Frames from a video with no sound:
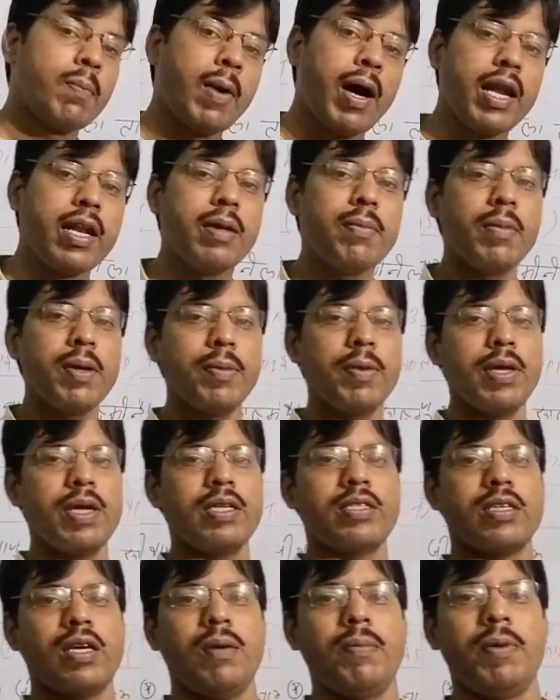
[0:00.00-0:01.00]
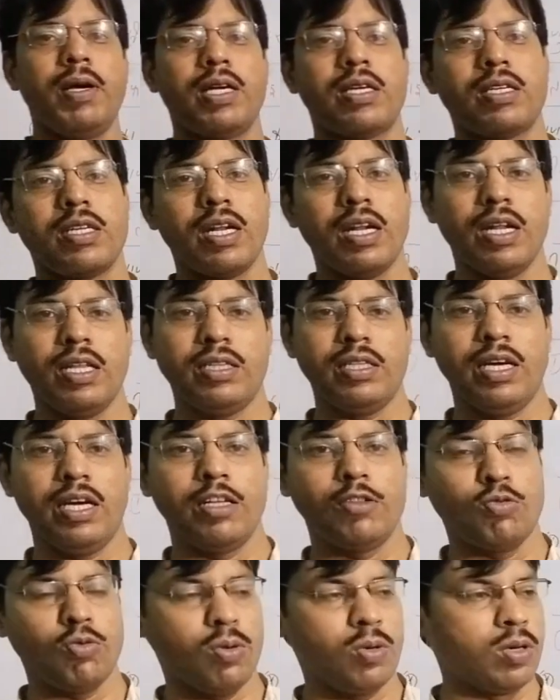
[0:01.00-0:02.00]
पानी में भी इसका बैक्टीरिया रहता
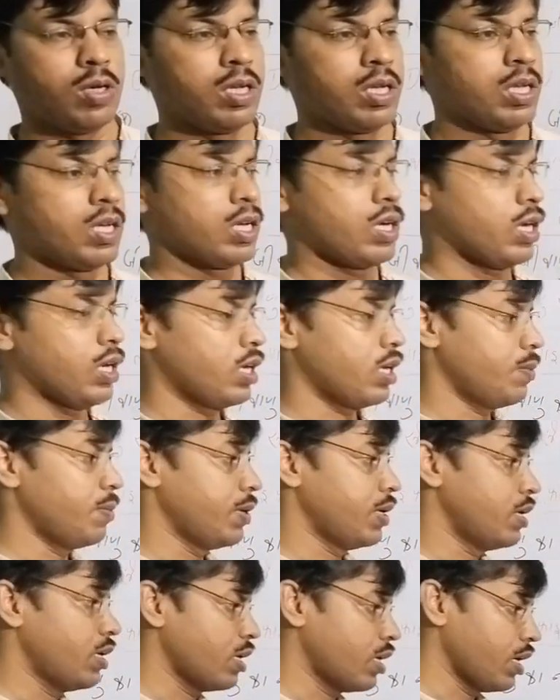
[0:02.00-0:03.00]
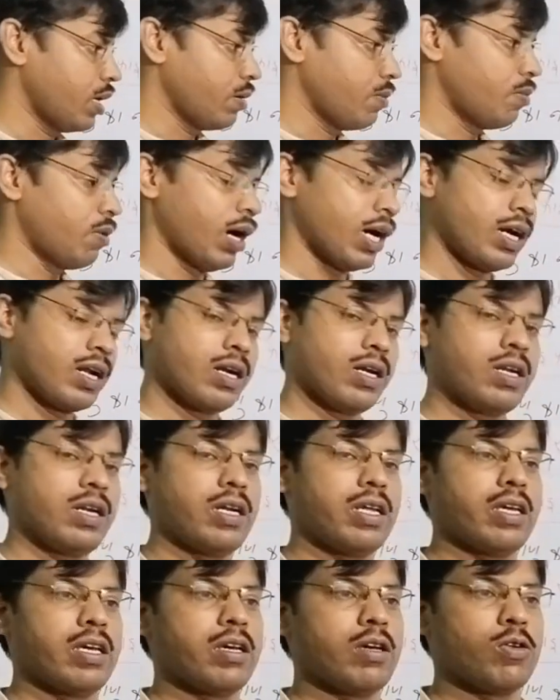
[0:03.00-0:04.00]
है तो कंटामिनेटेड कहीं वाटर ले
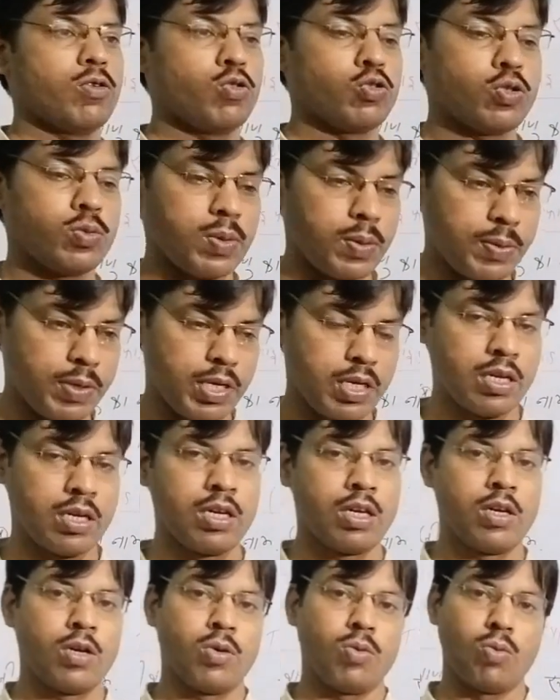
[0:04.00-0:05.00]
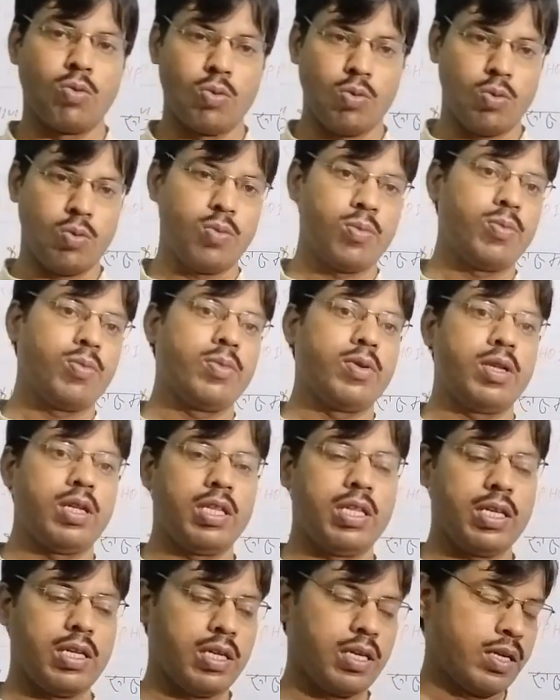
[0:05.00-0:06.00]
लिए उसमें भी वो
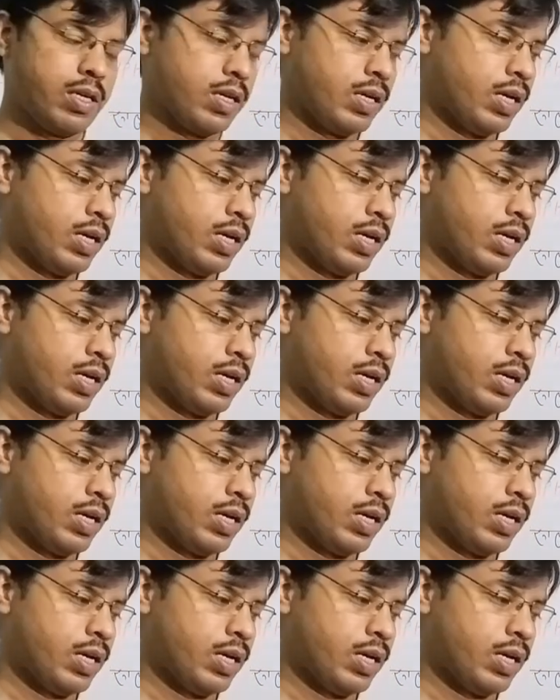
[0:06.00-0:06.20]
नदी